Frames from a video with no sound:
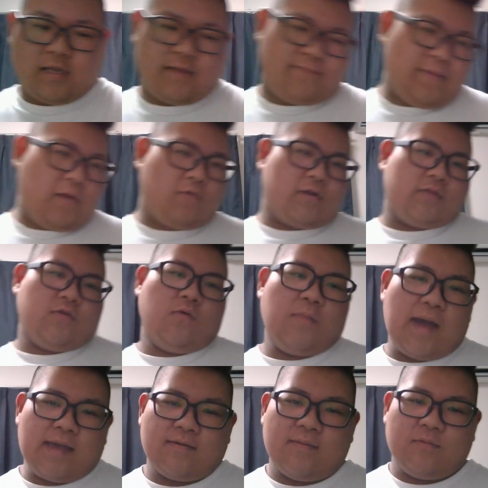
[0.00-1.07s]
まあ俺の
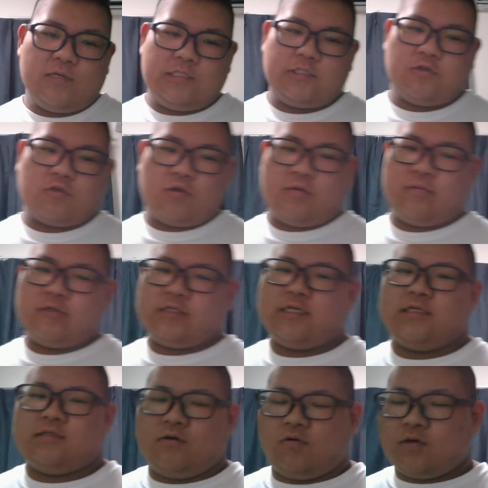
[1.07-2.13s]
場合はもう一生取り戻せ
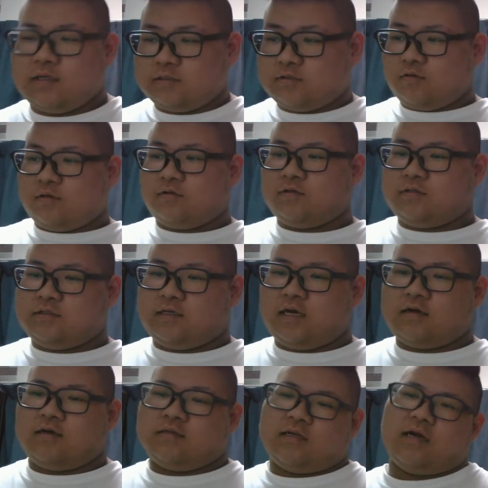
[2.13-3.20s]
ないですけど、俺にそんなことする芸
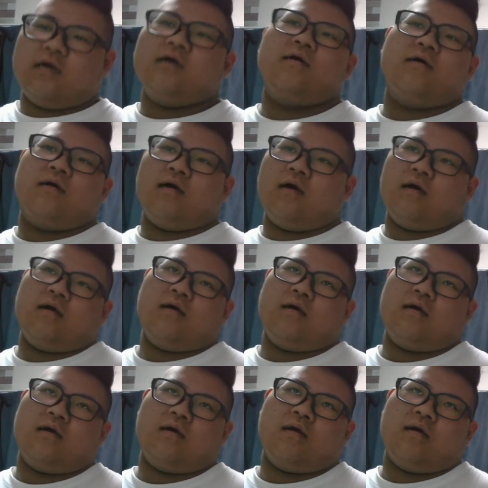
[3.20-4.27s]
がいたら、あ
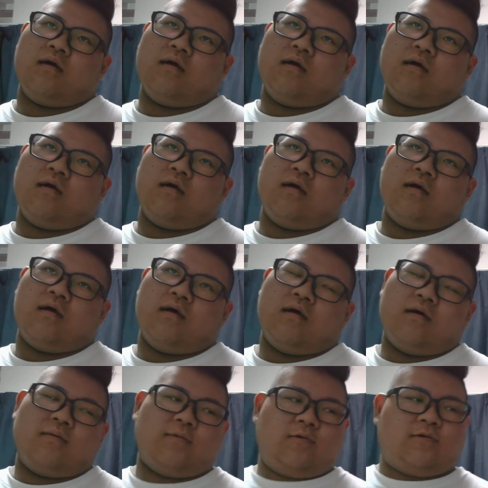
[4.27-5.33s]

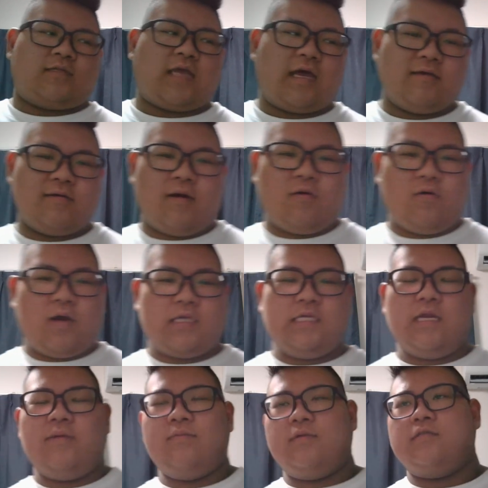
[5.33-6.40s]
あもう俺対話を諦
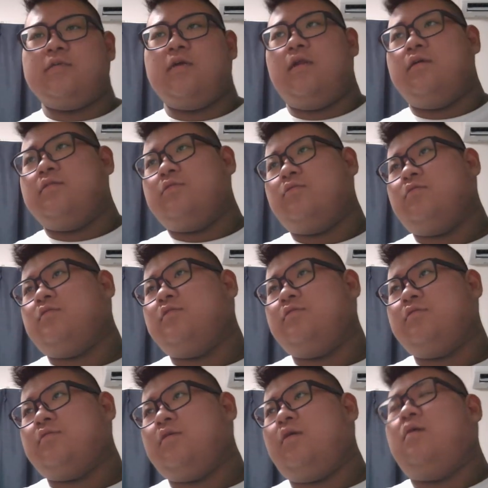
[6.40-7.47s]
めますから、その順、う
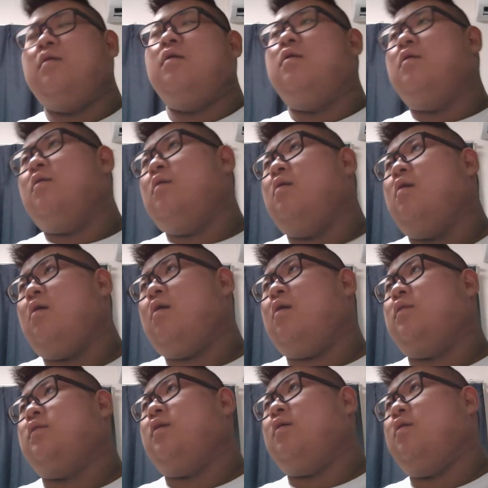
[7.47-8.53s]
ん、あ
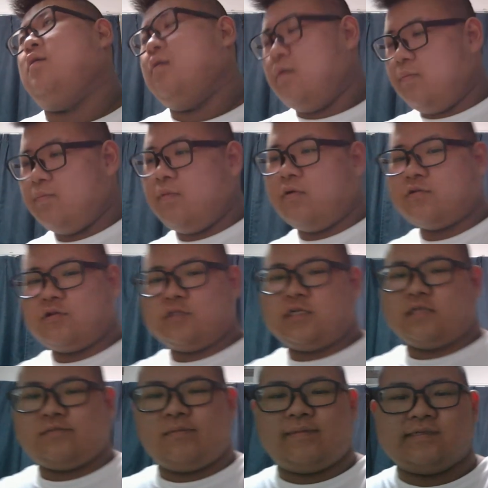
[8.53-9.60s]
あって、ぼーっとし
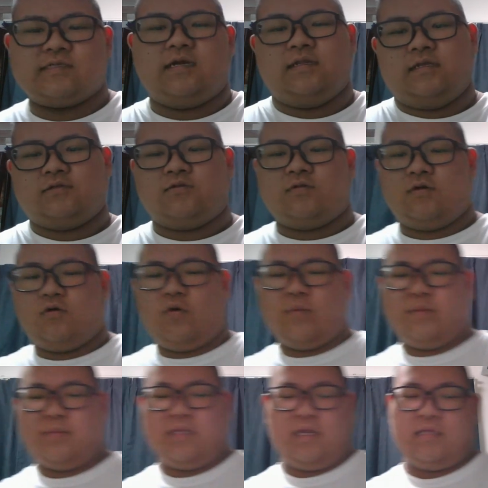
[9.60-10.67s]
始めますからね、その
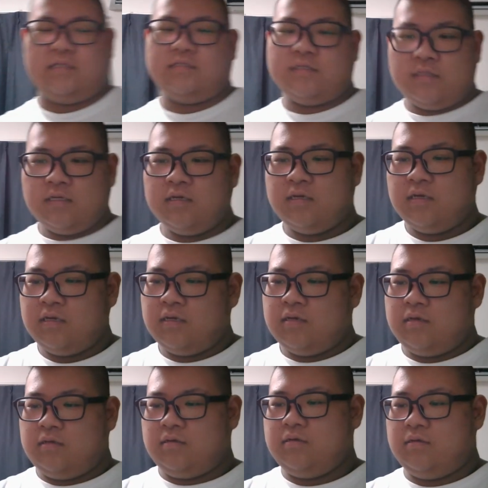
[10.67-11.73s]
ゴミみたいなやつ。
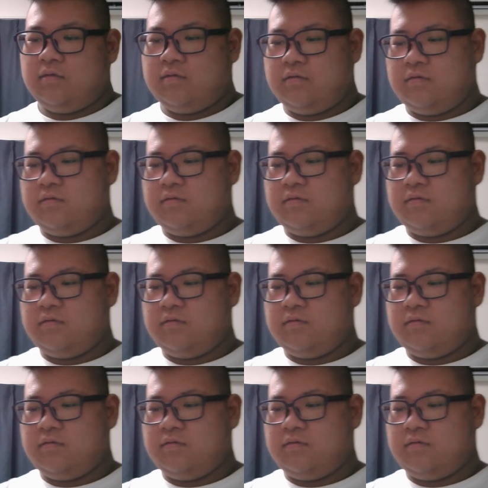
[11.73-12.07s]
うん。